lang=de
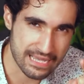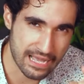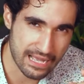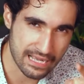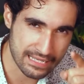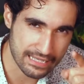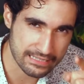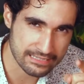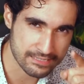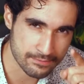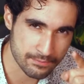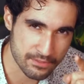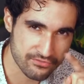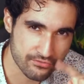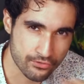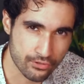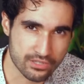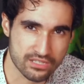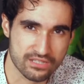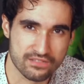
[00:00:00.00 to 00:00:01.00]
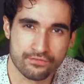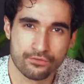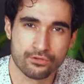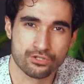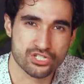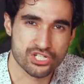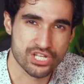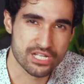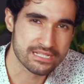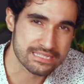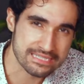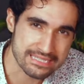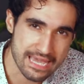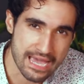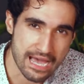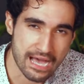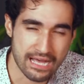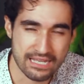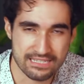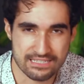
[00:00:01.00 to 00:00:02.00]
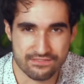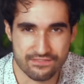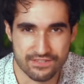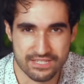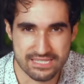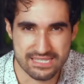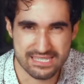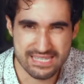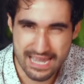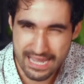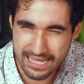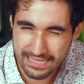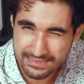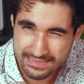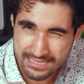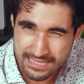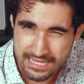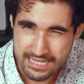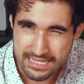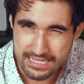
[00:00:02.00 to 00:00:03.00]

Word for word: Da kann ich mir wirklich vorstellen, der hat was. Der hat